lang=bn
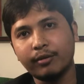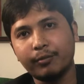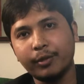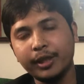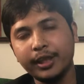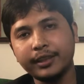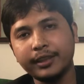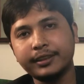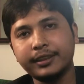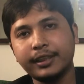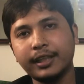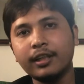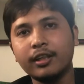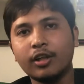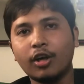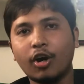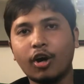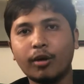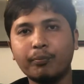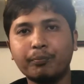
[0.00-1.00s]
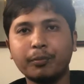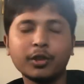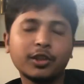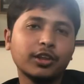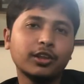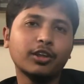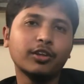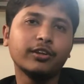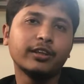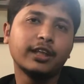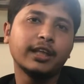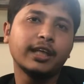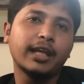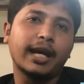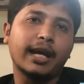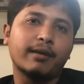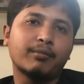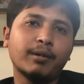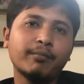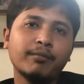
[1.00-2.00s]
বইয়ের চেয়ে অপ্রতিদ্বন্দ্বী
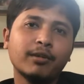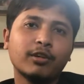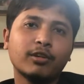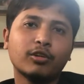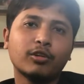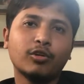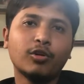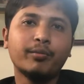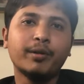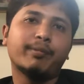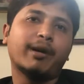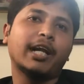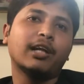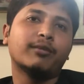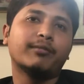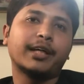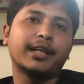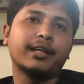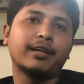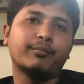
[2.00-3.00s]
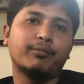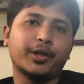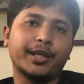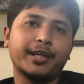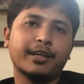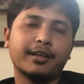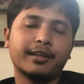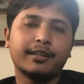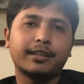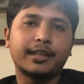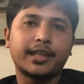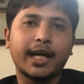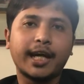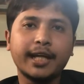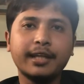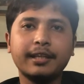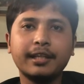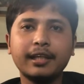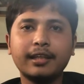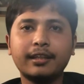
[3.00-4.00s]
এবং খুবই ভালো মানের বই তাই
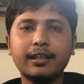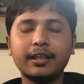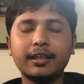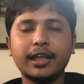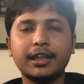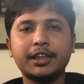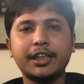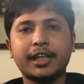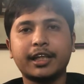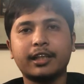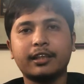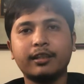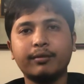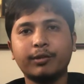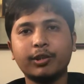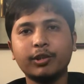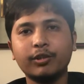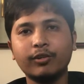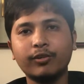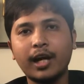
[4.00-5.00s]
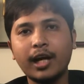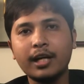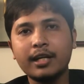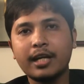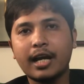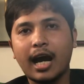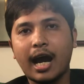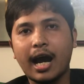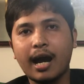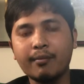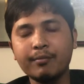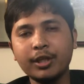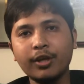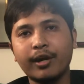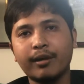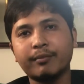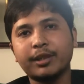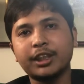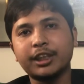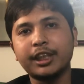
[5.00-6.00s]
নির্দ্বিধায় শিক্ষার্থী বন্ধুরা আমিও
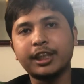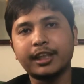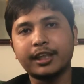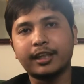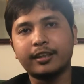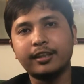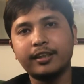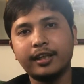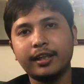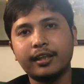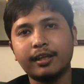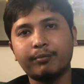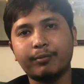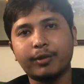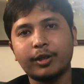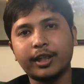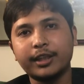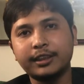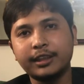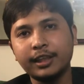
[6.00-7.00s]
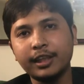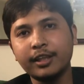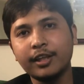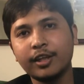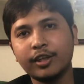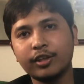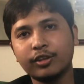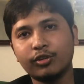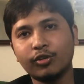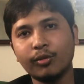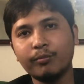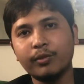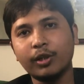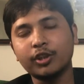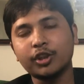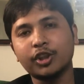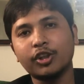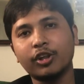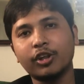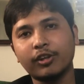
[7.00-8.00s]
আমার শিক্ষার্থীদেরকে পড়াচ্ছি
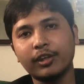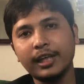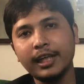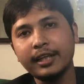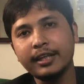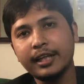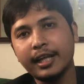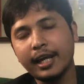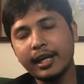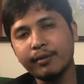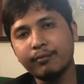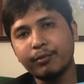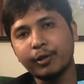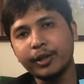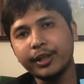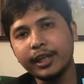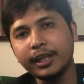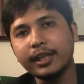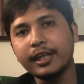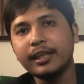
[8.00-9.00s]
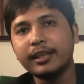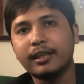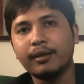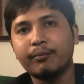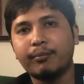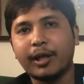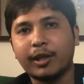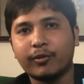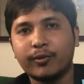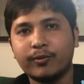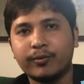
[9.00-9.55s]
তোমরাও সকলে এই বইটি কিনতে পারো